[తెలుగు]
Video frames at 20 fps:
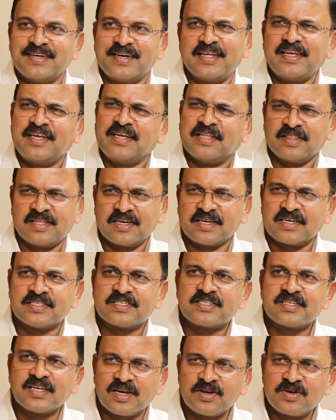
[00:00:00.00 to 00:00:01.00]
అంటే ఎంత
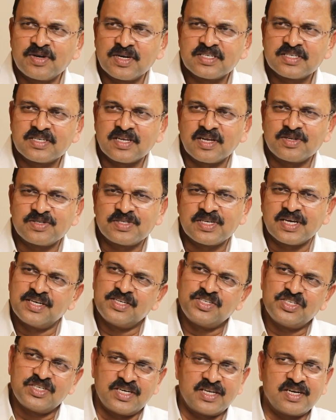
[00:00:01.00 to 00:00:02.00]
కష్టాలు నష్టాలు
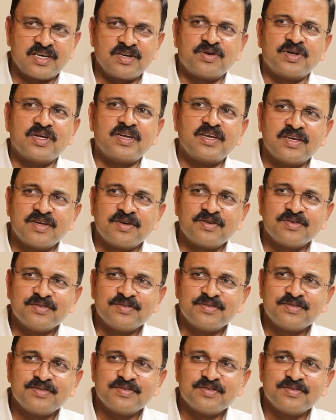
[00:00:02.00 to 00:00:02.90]
సహించైనా కూడా నేను